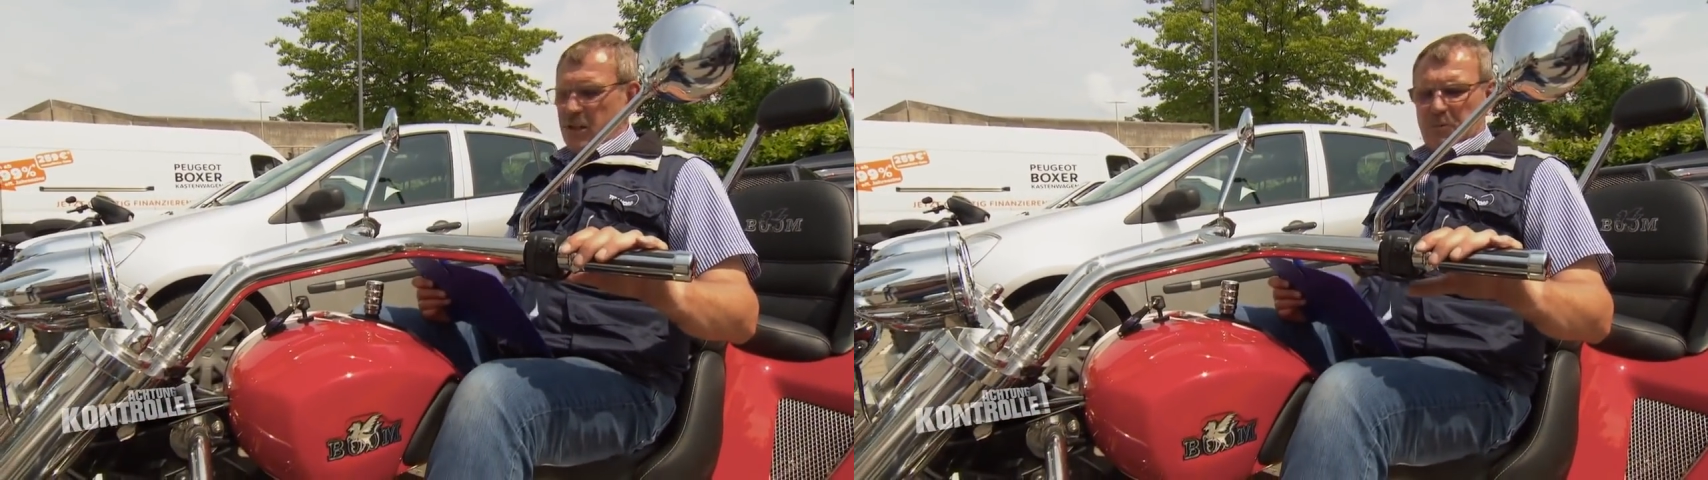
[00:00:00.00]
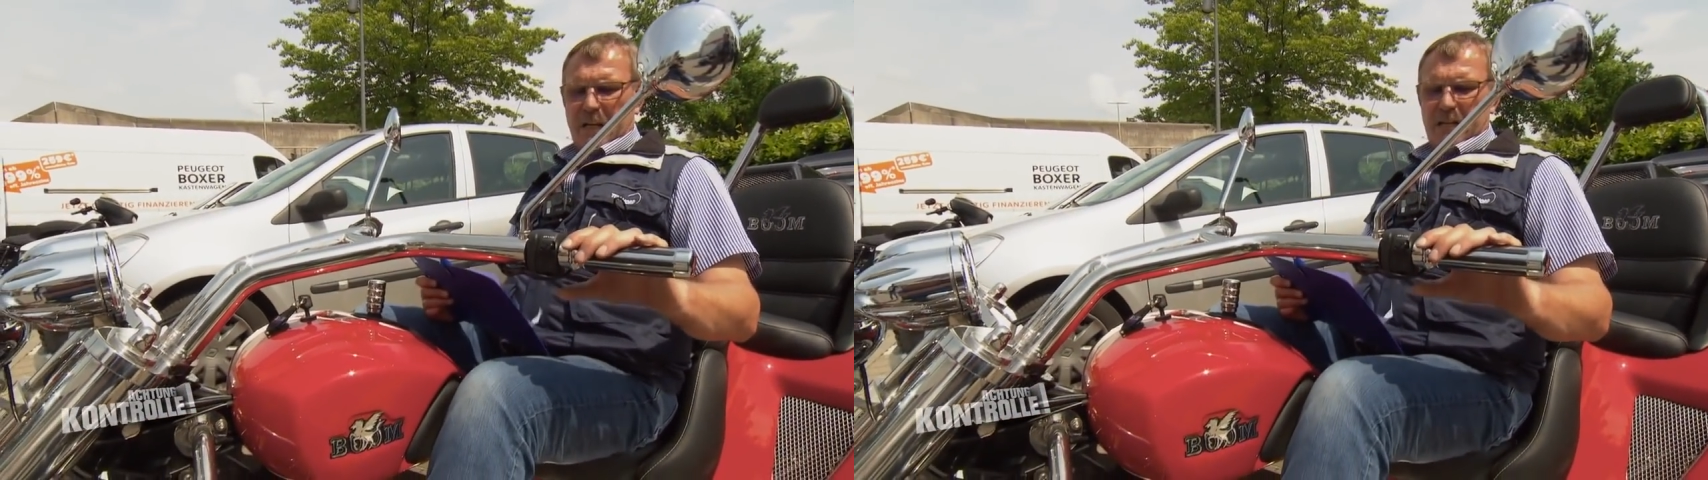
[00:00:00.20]

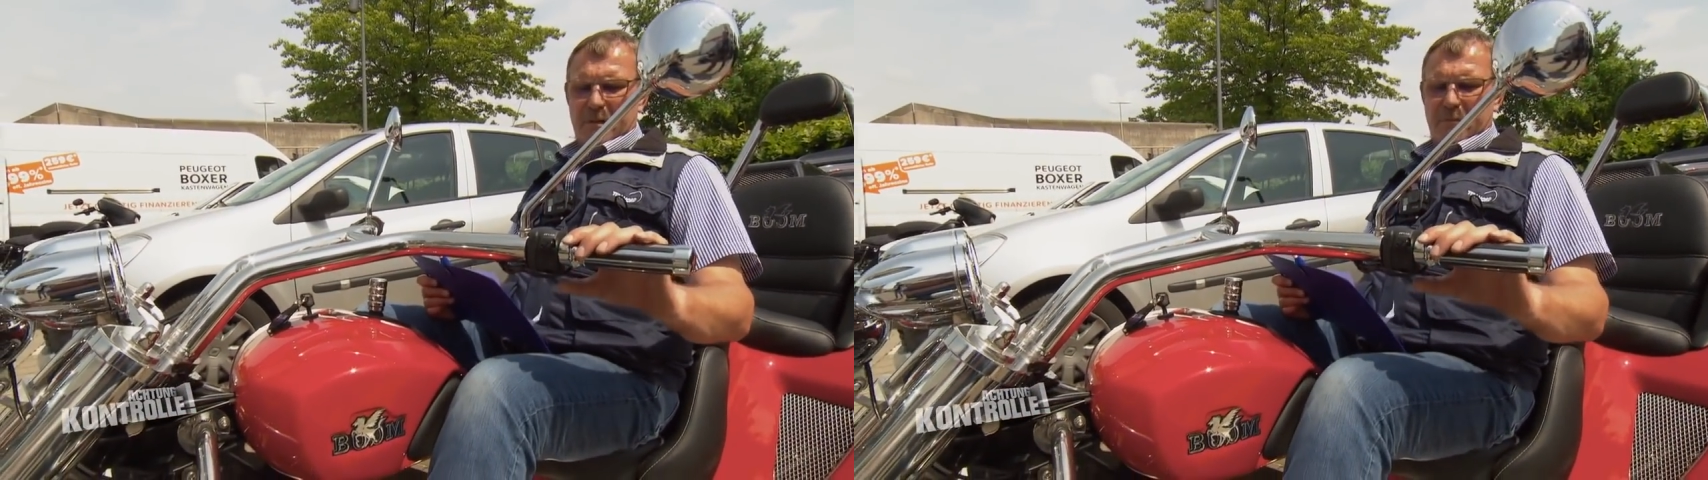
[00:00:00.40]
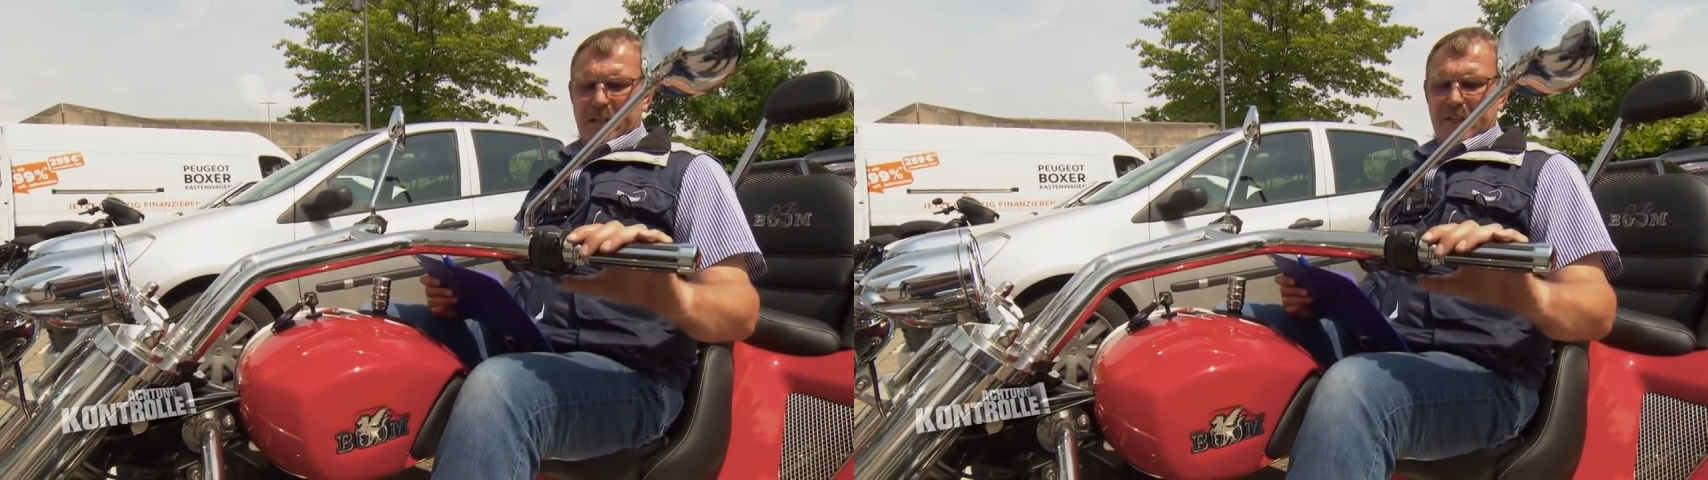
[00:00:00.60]
dann spare ich
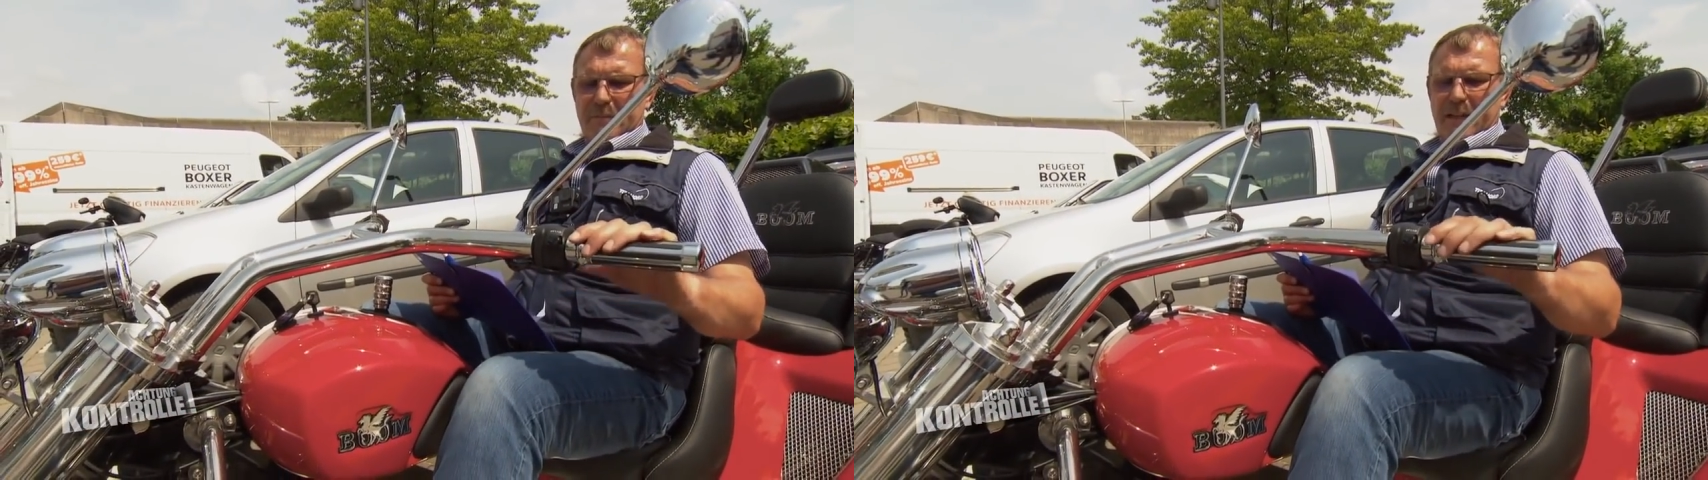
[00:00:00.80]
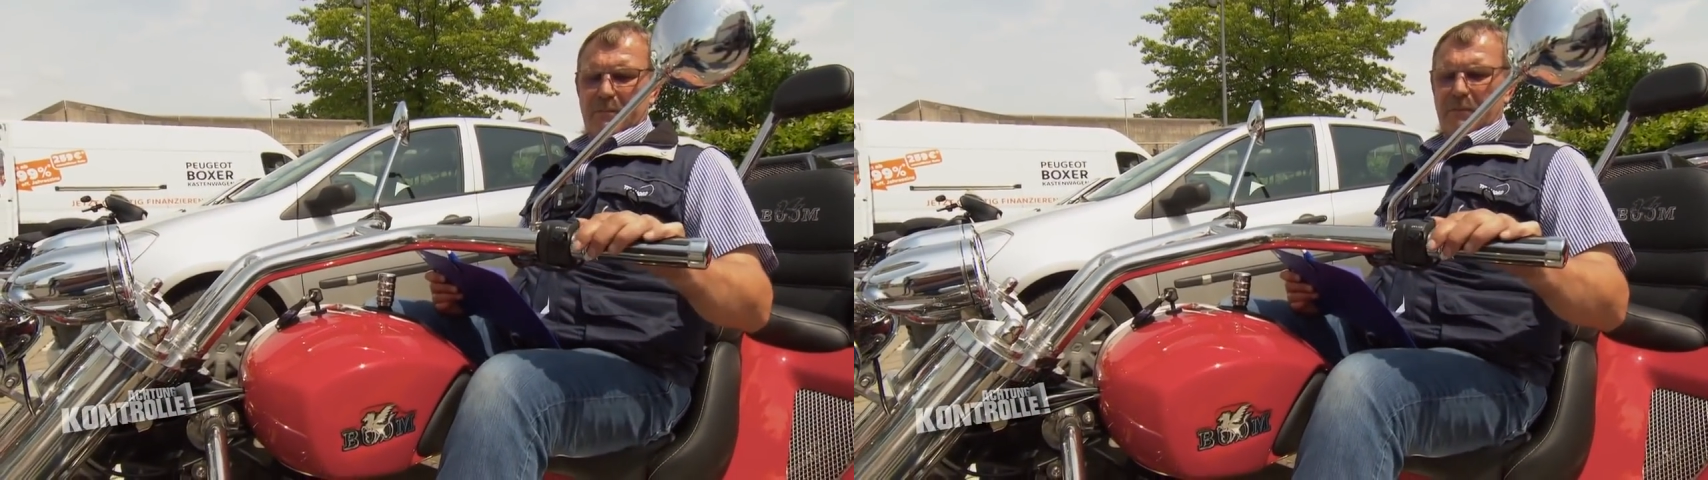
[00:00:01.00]
mir immer den
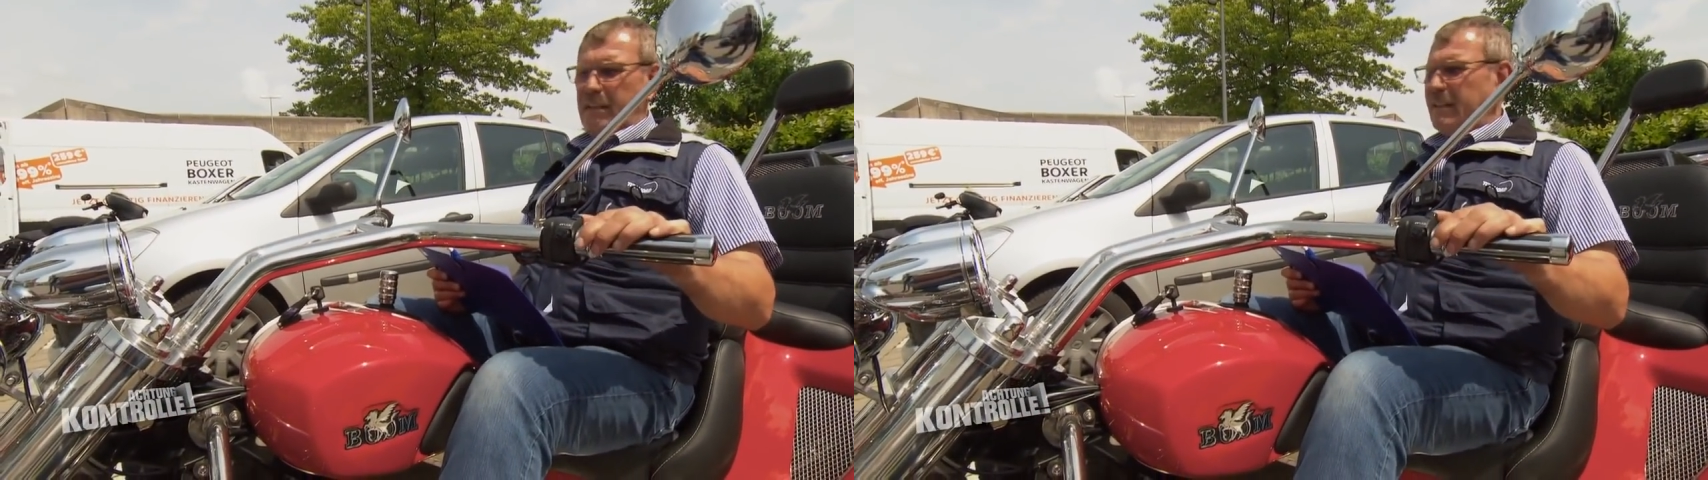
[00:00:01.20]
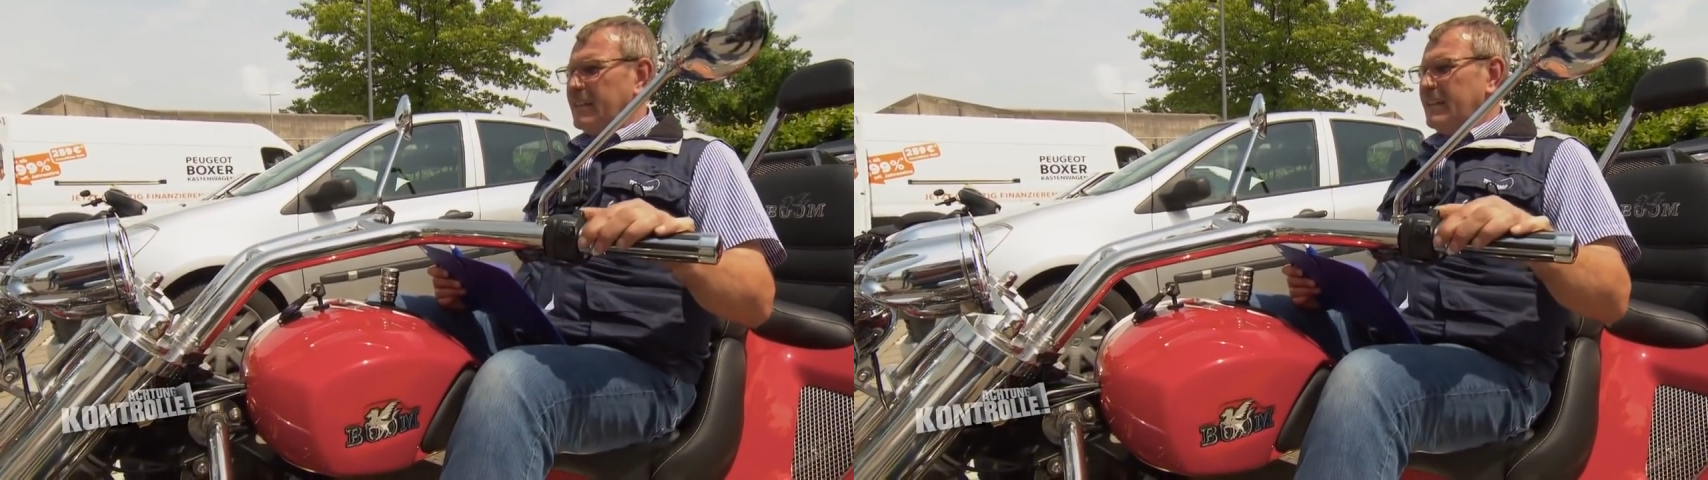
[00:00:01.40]
zweiten Mann.